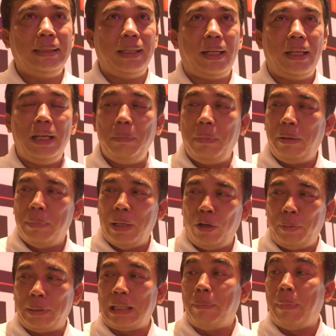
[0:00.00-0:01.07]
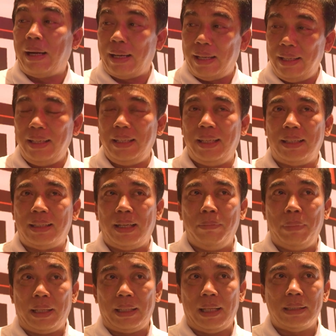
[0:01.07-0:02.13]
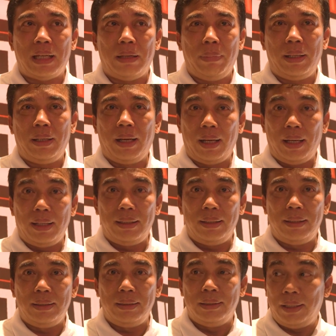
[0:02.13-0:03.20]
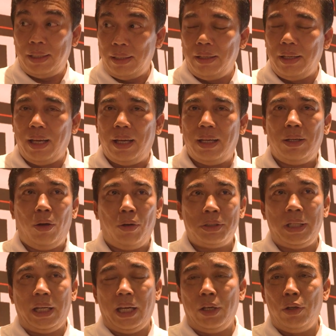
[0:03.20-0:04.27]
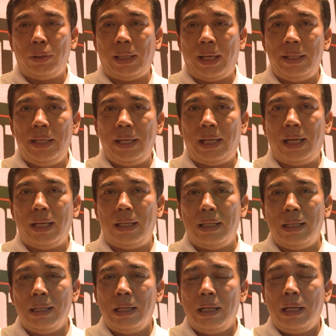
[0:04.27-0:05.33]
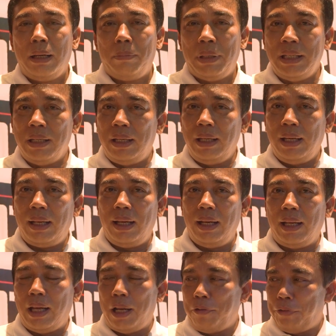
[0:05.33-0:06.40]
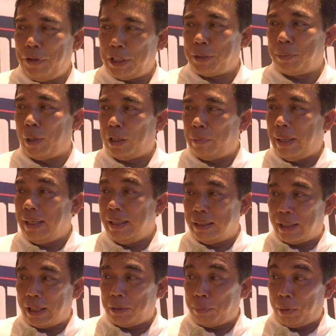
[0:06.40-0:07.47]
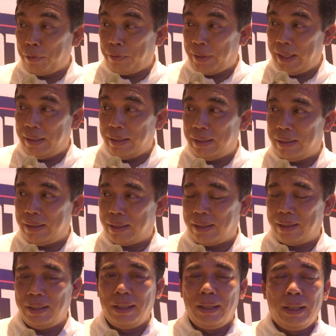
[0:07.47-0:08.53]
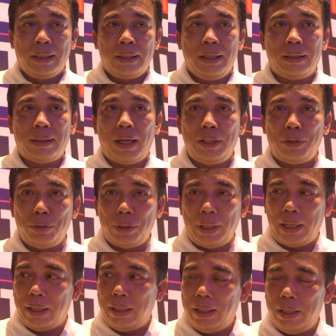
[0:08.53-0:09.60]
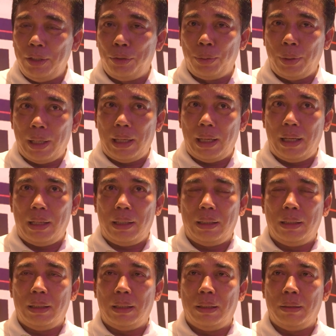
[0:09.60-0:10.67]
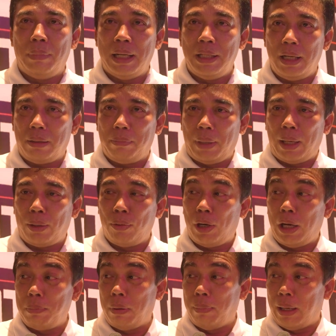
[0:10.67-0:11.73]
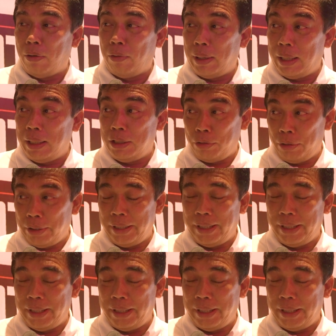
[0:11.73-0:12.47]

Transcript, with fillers: Acara ini memang baru pertama kali kita bekerja sama dengan Jin ya. Oxygen.id kan penyedia layanan fixed broadband internet provider. Kita itu lagi juga uh, banyak melakukan pembangunan di seluruh